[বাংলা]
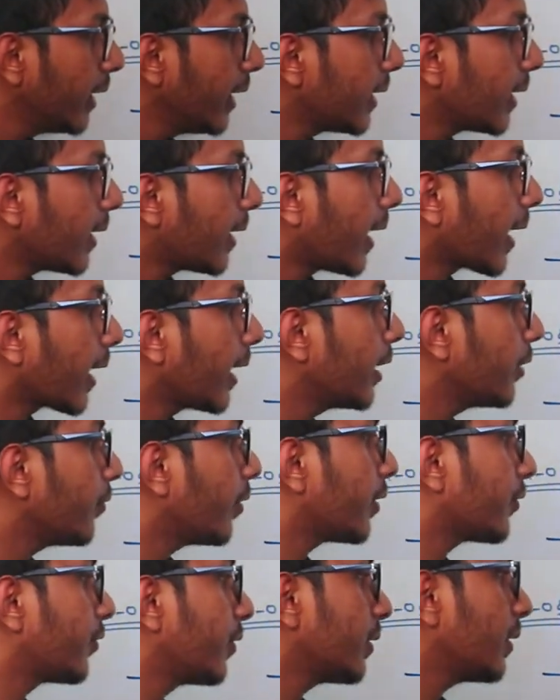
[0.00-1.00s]
এটা ঢাকা
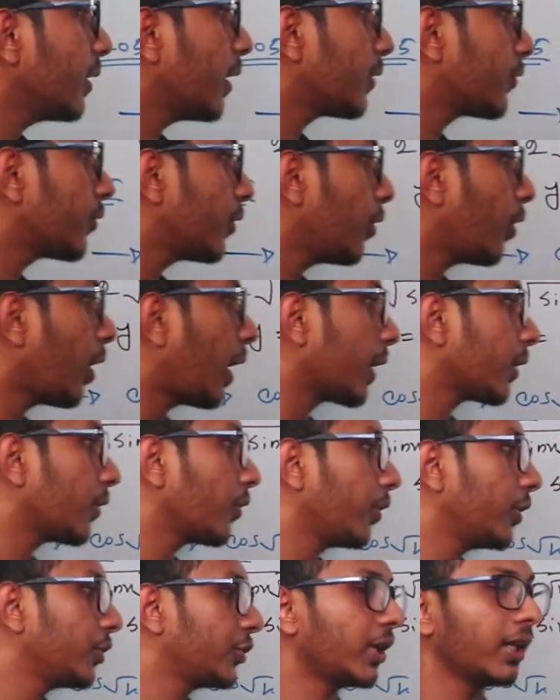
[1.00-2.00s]
ইউনিভার্সিটিতে আসছিল আট
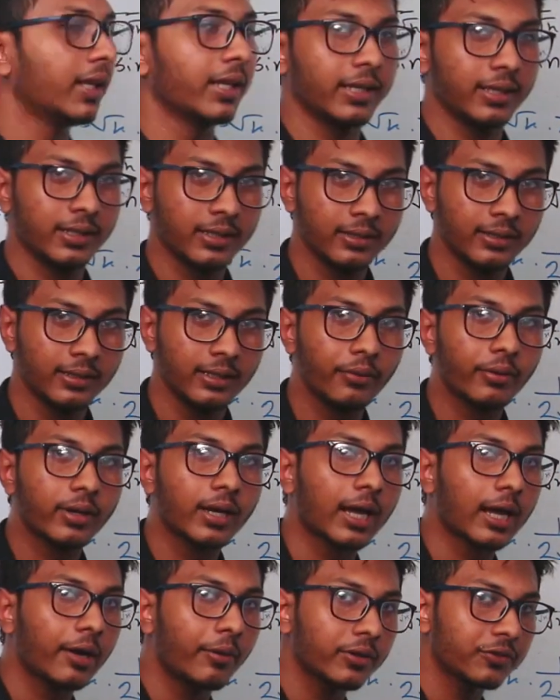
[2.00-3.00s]
নয় সালে এবার
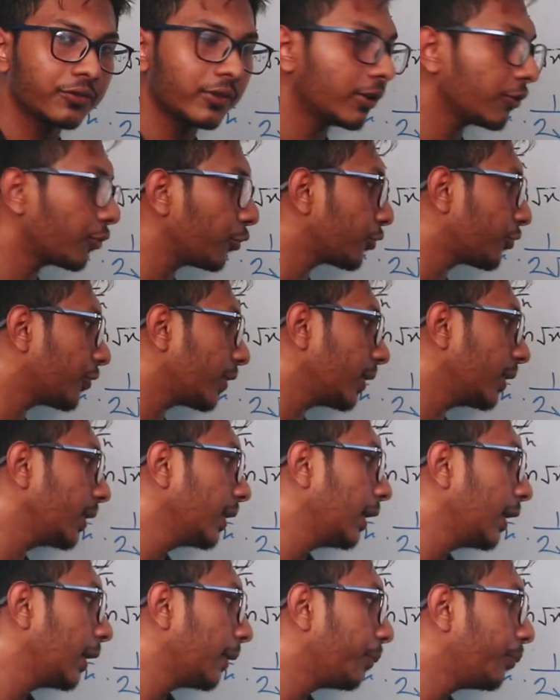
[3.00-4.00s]
ঢাকা ইউনিভার্সিটির কোর্সেন
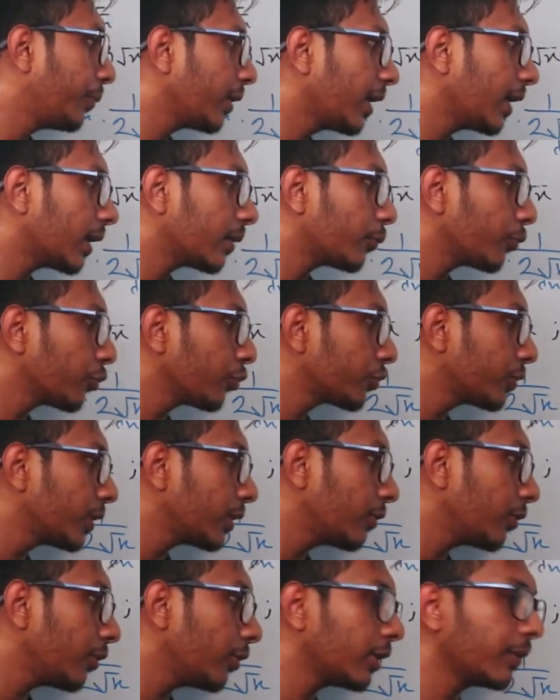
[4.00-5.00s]
বিজ্ঞান
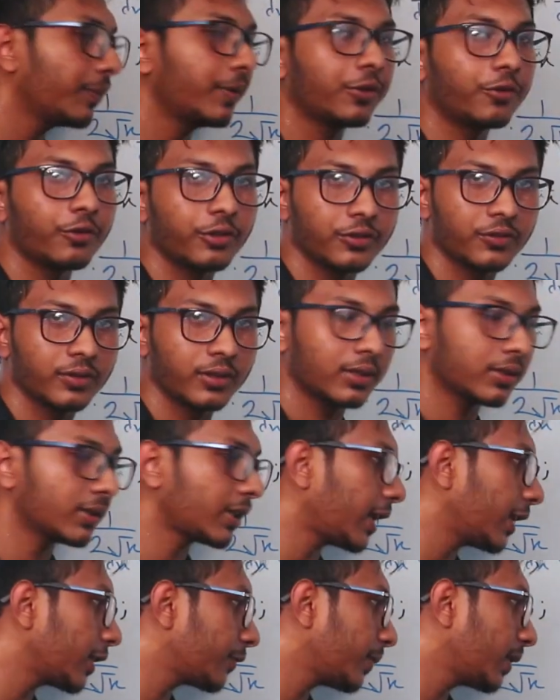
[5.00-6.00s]
প্রযুক্তিগুলো রিপিট করেছে
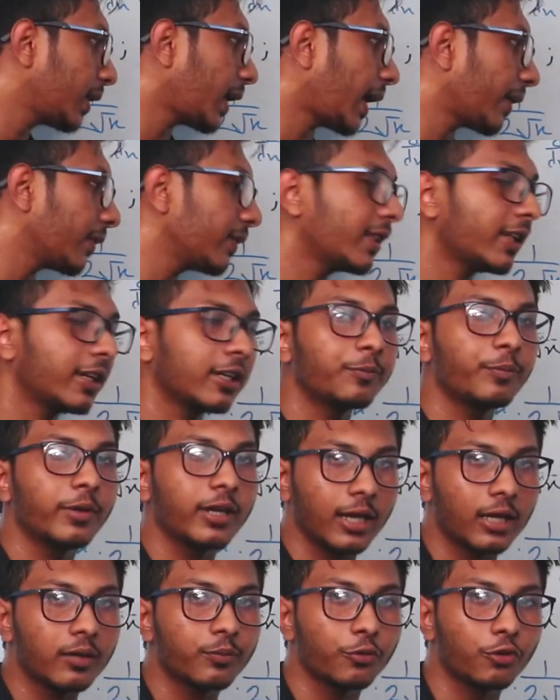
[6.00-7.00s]
দানেশ মানে হাজি দানেশ
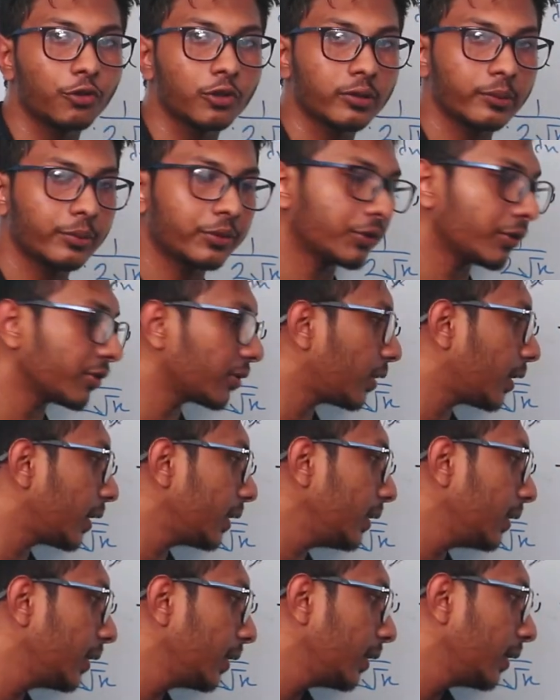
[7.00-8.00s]
বিজ্ঞান প্রযুক্তি
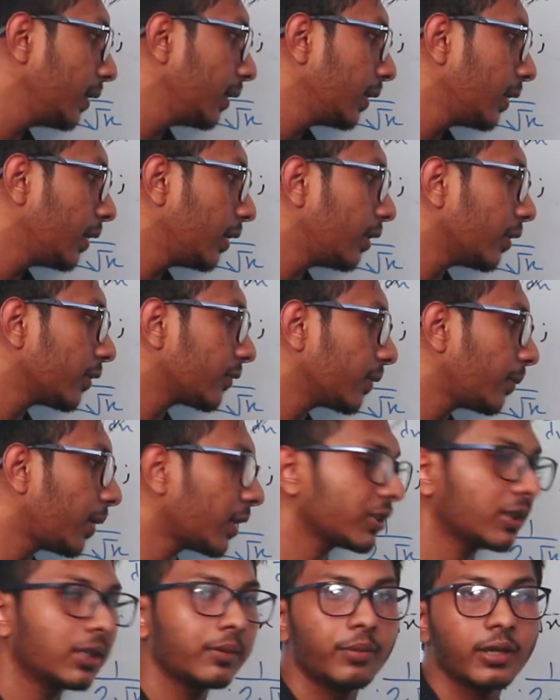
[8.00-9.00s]
বিশ্ববিদ্যালয় এটা হচ্ছে
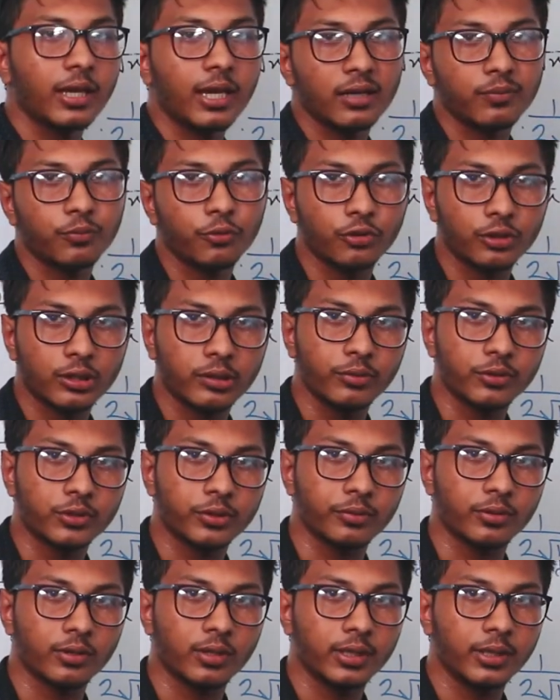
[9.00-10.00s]
ভাষানে বিজ্ঞান প্রযুক্তি
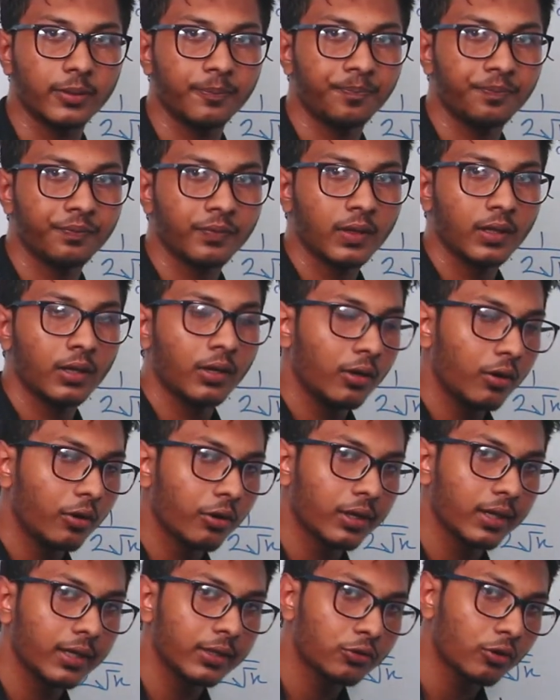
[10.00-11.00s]
বিশ্ববিদ্যালয়
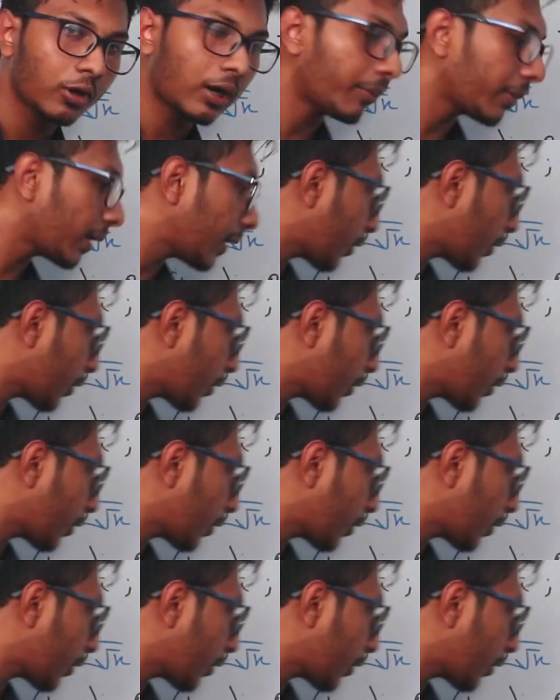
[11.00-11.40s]
ওকে তো আমরা